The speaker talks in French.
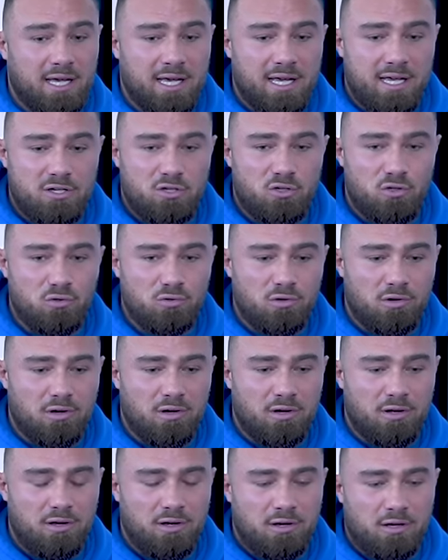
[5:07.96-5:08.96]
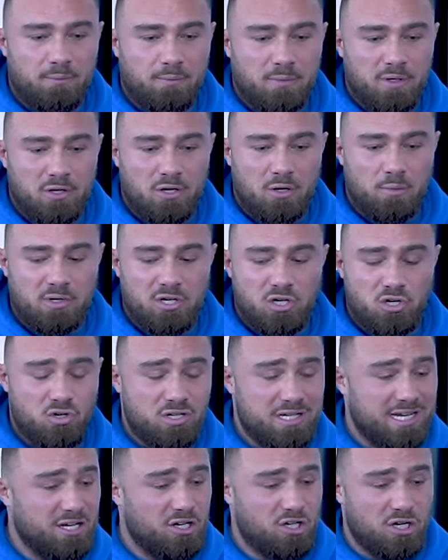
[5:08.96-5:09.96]
et sur comment les
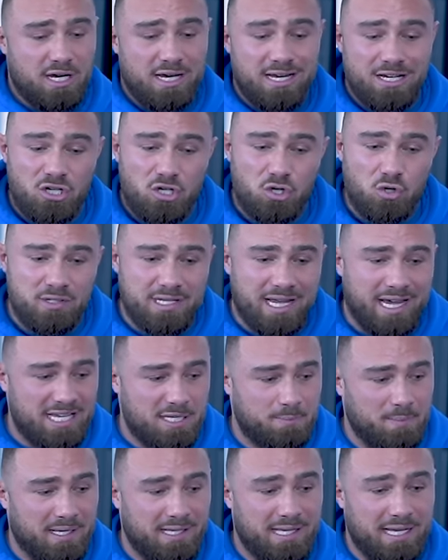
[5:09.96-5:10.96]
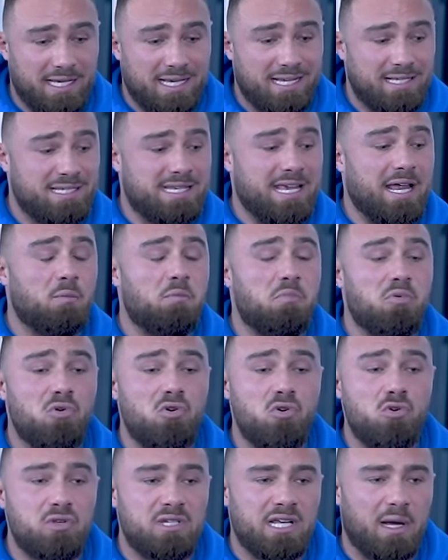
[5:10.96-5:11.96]
choses, les, les choses à respecter et qu'est-ce qui est le
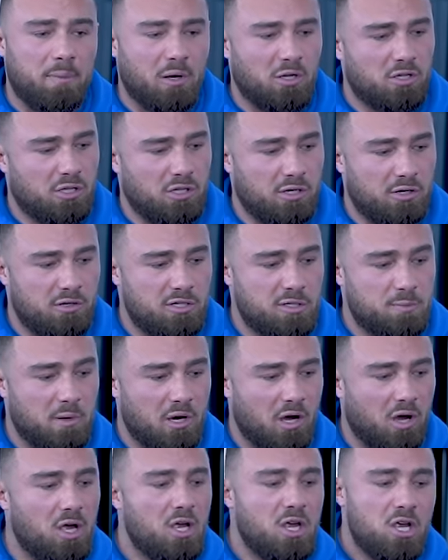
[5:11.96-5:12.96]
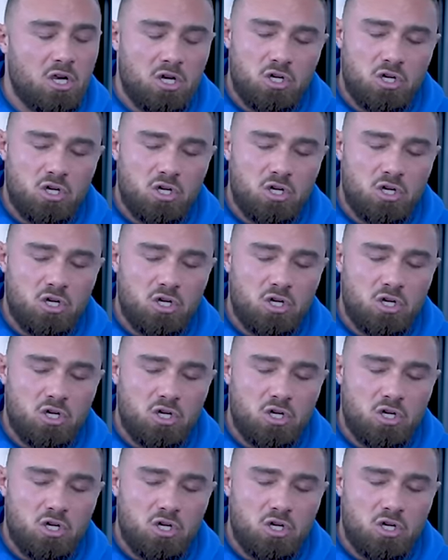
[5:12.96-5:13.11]
plus important dans notre sport,